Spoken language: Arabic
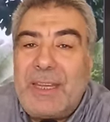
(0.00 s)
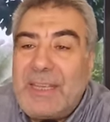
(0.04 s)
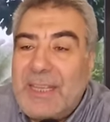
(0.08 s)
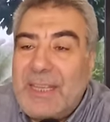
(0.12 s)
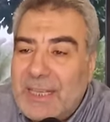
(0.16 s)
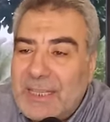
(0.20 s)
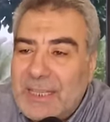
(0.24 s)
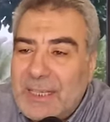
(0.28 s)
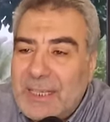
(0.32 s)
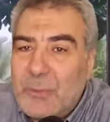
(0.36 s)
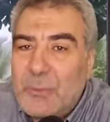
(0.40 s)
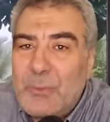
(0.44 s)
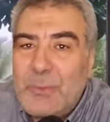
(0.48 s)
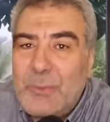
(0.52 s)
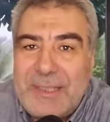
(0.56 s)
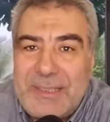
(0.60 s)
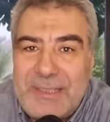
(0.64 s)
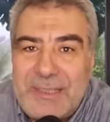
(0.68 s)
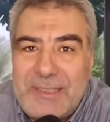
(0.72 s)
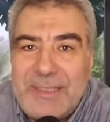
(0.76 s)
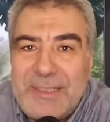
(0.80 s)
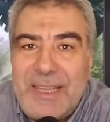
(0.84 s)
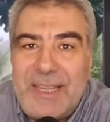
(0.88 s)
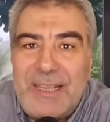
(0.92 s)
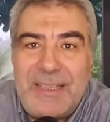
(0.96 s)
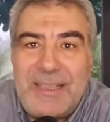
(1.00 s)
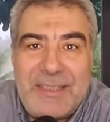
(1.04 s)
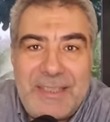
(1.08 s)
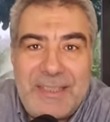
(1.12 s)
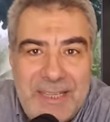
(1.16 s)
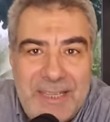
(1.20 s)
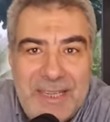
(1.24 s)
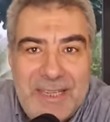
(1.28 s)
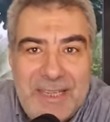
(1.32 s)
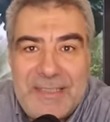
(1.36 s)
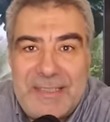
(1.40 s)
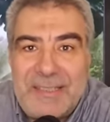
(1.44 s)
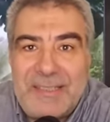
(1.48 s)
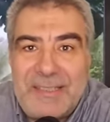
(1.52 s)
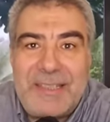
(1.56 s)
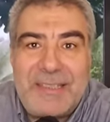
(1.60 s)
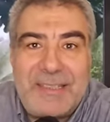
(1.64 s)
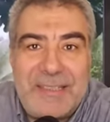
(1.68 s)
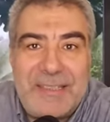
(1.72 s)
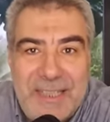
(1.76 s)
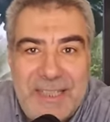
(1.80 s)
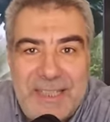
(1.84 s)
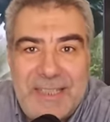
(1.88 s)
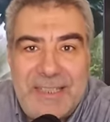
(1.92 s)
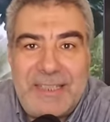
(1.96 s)
لأنه يسأل الناس
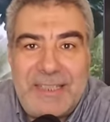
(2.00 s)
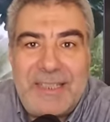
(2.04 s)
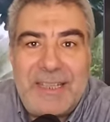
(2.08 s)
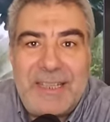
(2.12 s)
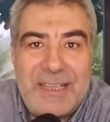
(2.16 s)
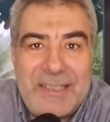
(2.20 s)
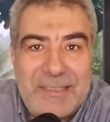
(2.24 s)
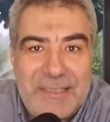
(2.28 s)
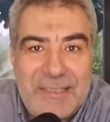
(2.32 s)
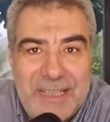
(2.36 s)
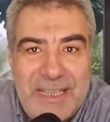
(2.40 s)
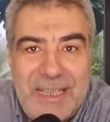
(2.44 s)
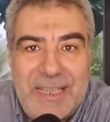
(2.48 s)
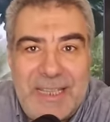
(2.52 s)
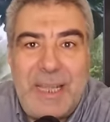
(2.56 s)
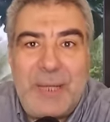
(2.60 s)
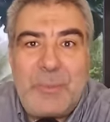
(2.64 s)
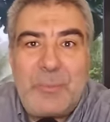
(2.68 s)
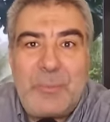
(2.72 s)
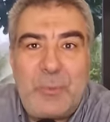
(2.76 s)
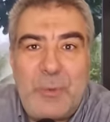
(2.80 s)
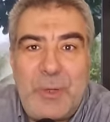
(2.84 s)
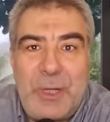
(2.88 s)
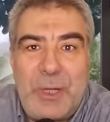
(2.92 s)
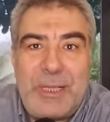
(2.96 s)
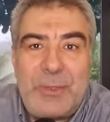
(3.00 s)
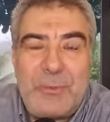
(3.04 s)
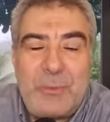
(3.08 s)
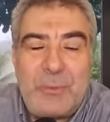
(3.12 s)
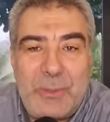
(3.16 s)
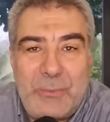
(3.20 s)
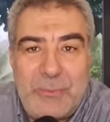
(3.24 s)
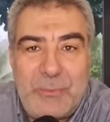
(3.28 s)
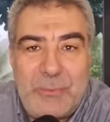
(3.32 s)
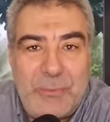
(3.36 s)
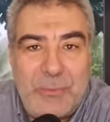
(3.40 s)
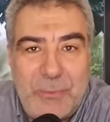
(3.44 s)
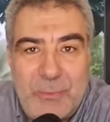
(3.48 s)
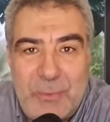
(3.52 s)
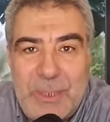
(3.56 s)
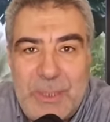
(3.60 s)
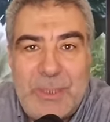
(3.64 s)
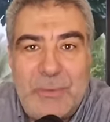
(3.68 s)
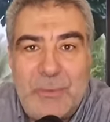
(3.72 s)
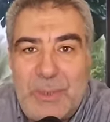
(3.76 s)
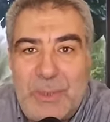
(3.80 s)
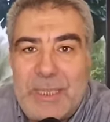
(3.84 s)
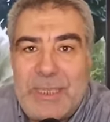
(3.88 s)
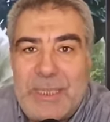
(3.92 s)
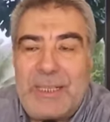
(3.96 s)
يسأل الناس الأموال
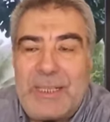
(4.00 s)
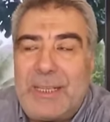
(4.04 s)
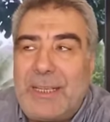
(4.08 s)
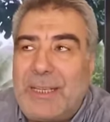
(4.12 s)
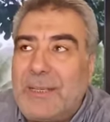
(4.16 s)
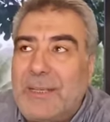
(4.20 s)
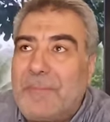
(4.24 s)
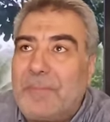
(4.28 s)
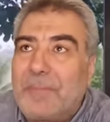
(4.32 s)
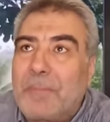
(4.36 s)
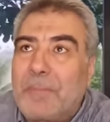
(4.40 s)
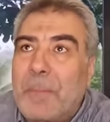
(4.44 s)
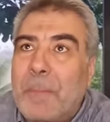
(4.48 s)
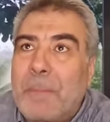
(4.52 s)
وال وال